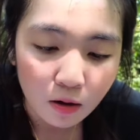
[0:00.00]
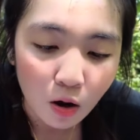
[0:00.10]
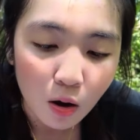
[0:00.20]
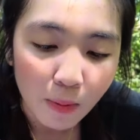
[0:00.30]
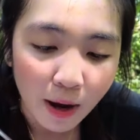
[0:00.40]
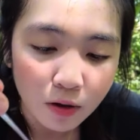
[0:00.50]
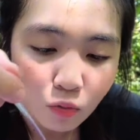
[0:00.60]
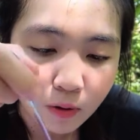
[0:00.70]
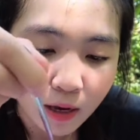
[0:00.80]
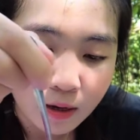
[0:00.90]
có
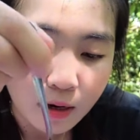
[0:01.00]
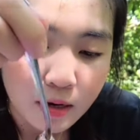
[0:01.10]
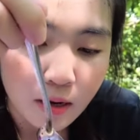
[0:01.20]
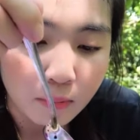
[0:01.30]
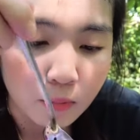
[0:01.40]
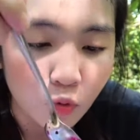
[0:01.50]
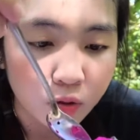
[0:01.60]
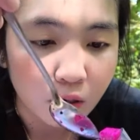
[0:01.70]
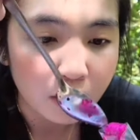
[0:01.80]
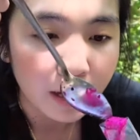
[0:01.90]
70 ngàn ký à, mình mua
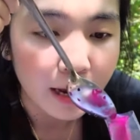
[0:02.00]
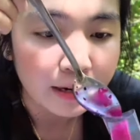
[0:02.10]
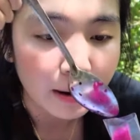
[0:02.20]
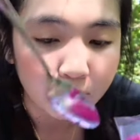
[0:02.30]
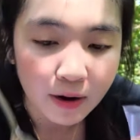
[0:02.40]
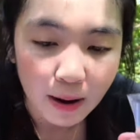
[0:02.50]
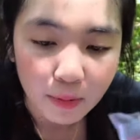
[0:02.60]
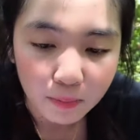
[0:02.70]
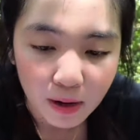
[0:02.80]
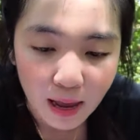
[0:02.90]
chừng 200 gram
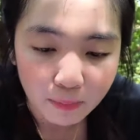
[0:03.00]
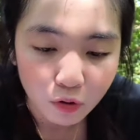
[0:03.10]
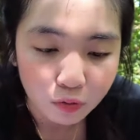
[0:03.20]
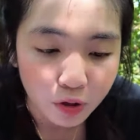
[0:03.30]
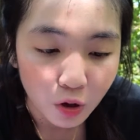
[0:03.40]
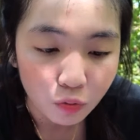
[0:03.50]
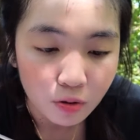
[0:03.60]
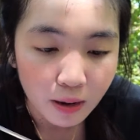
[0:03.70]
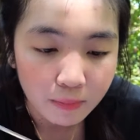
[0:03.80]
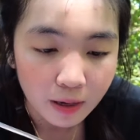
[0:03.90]
là mình làm được nhiều
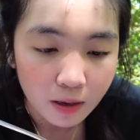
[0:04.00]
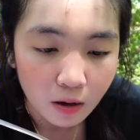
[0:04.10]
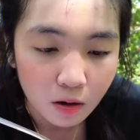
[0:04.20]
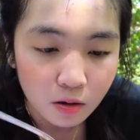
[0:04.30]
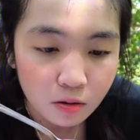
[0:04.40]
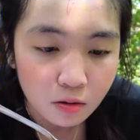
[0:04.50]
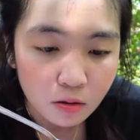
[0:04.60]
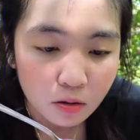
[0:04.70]
dữ lắm cả nhà ơi